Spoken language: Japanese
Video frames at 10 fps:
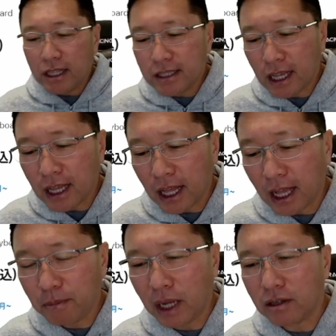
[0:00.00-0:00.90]
然
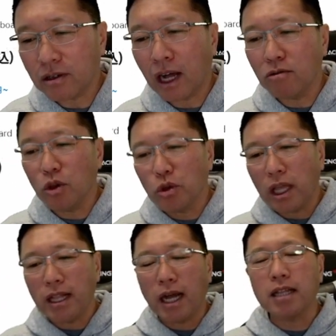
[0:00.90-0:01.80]
iMac 買う予
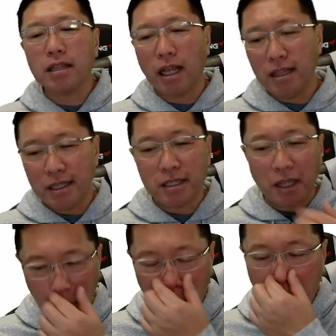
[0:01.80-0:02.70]
定なかったんです
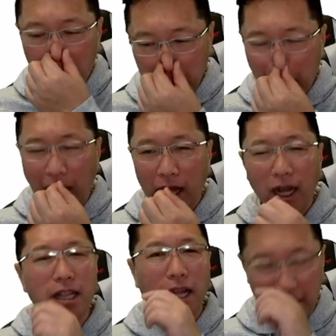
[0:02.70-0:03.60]
けど、今
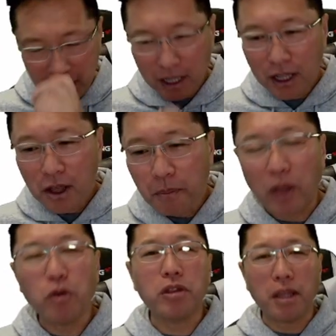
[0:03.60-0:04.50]
かなり
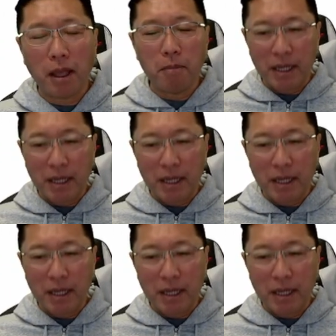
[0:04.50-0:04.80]
迷ってま